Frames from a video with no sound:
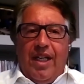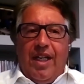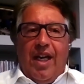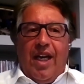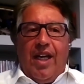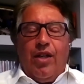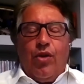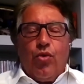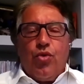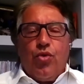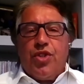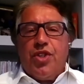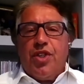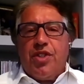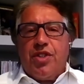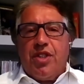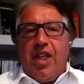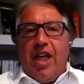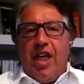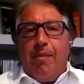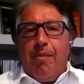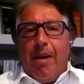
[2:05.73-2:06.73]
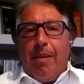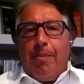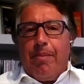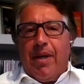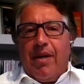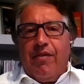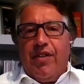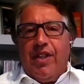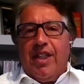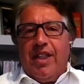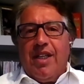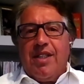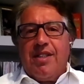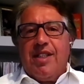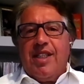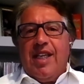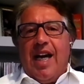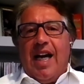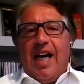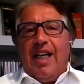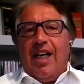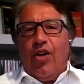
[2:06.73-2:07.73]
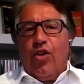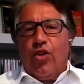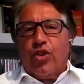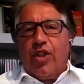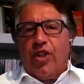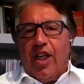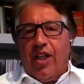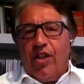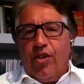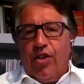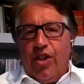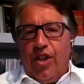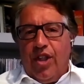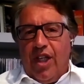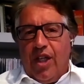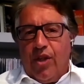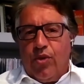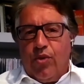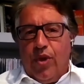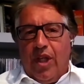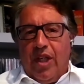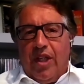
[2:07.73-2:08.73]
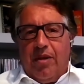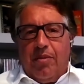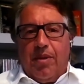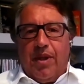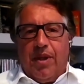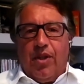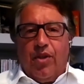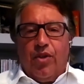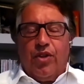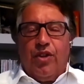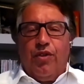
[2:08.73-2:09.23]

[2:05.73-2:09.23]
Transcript: che in un sistema previdenziale lo tengono in equilibrio.